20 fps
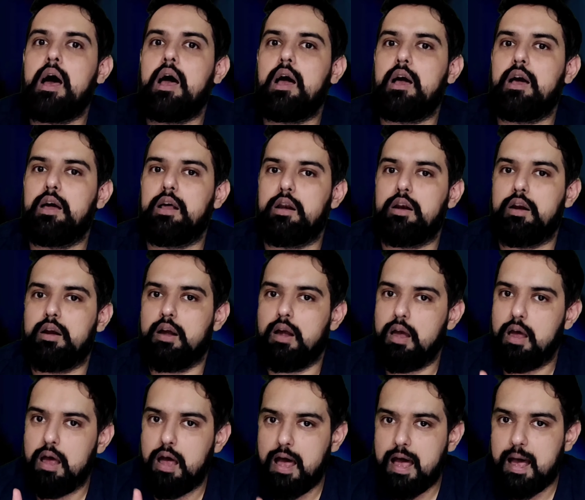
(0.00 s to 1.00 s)
अगर
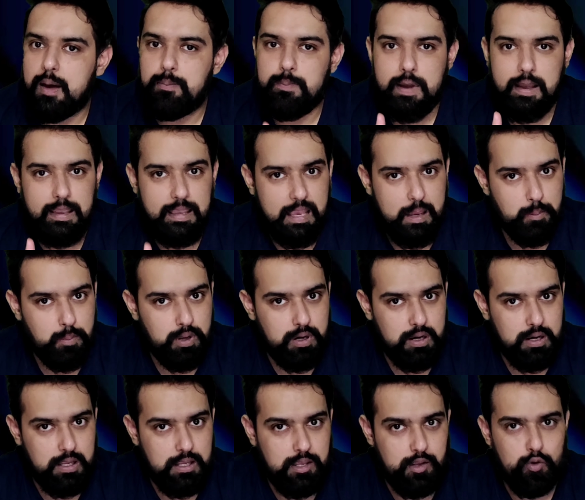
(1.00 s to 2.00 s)
आप गेमर
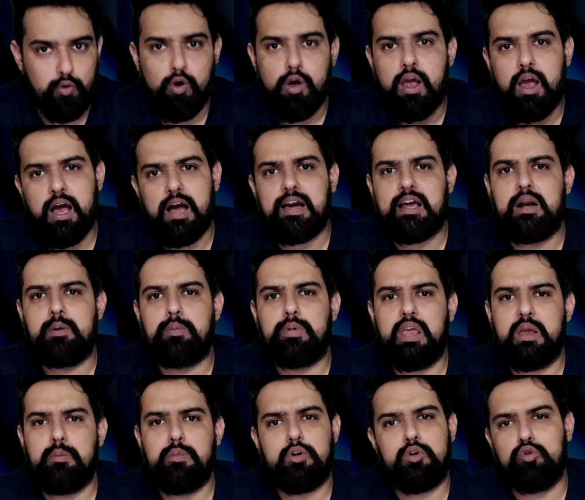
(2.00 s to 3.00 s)
नहीं हो अगर आप
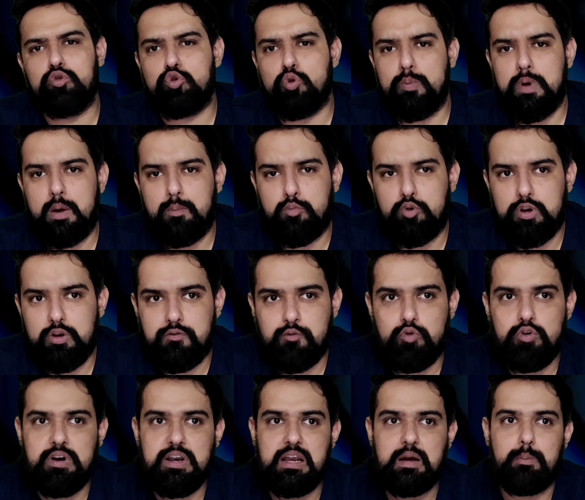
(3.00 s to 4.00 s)
गेमर हो तो मैं आपको ये
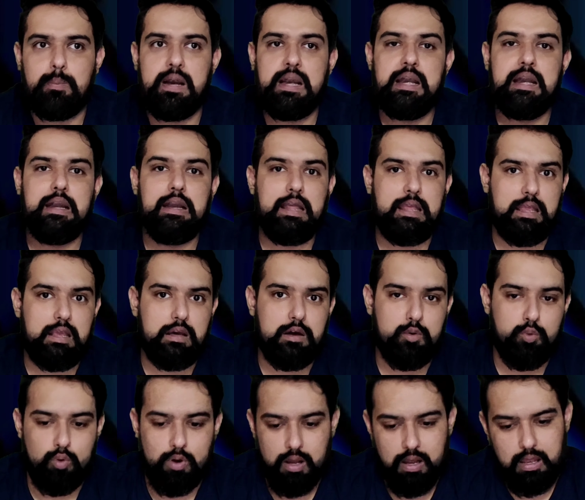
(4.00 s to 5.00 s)
फ़ोन रिकमेंड नहीं
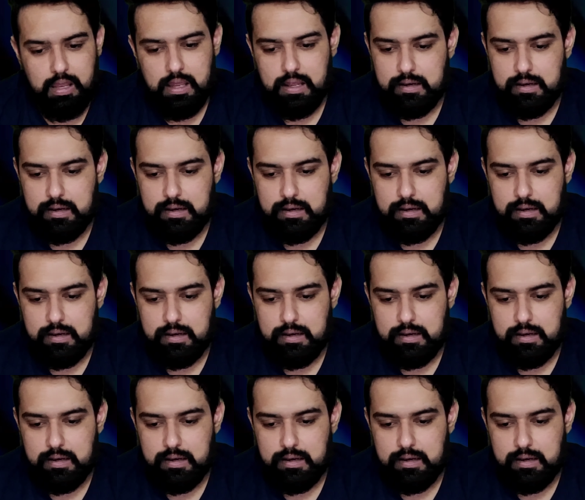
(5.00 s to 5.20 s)
करूँगा